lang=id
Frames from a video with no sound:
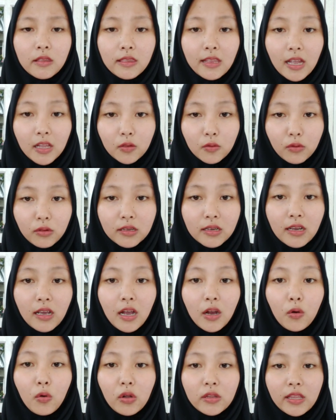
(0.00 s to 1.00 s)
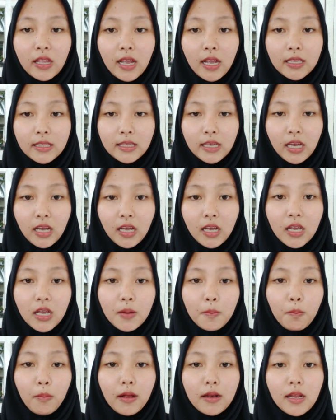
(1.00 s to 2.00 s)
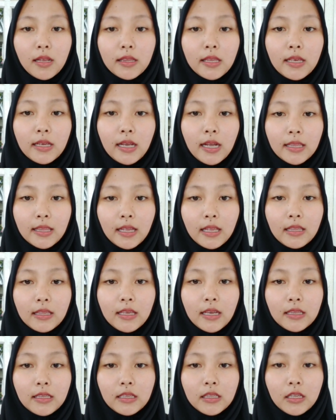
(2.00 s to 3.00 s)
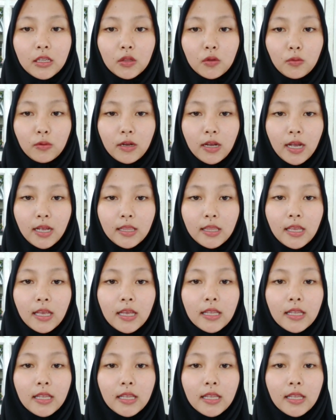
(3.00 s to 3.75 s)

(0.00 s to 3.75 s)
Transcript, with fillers: status keanggotaannya pada tingkatan yang ditentukan